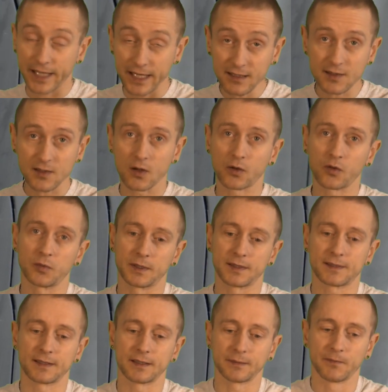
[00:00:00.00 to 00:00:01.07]
King Song
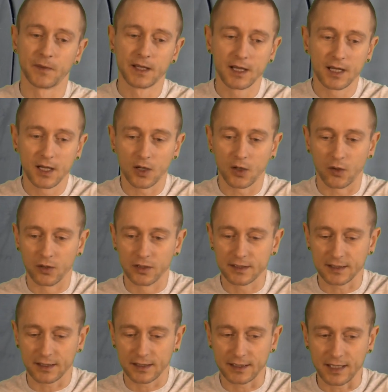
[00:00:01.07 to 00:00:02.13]
übrigens drin.
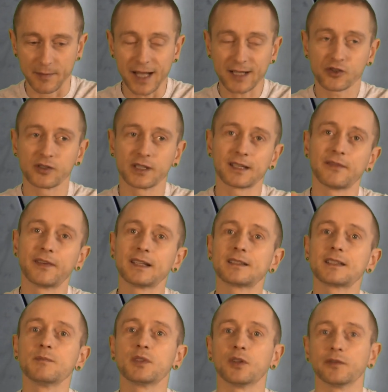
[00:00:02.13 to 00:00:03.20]
Und äh, ihr merkt schon, ich erwähne
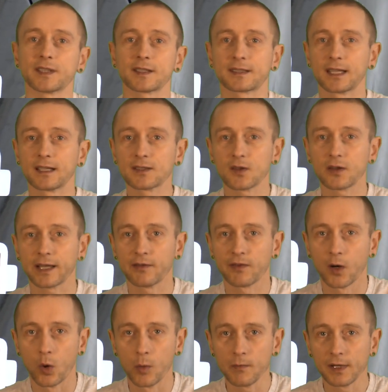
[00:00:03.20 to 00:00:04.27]
ziemlich oft das Kingsong. Ja,
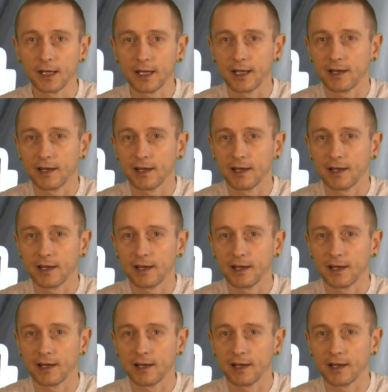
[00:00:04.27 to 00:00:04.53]
warum?